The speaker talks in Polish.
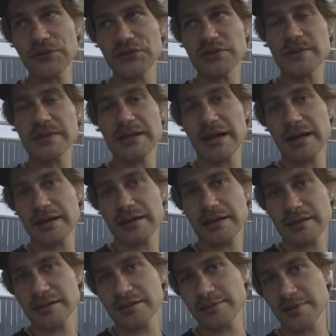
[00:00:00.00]
ruszymy
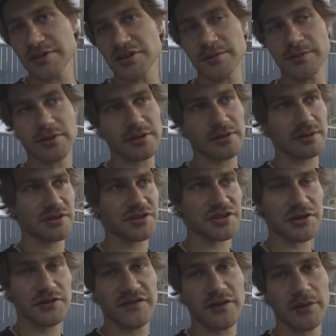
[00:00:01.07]
dalej i zobaczymy, czy
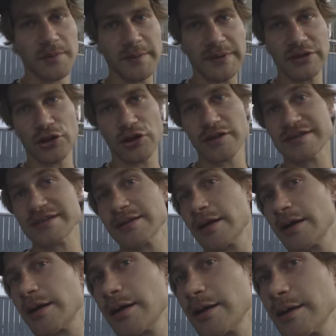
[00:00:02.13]
się wyrobimy do końca dnia.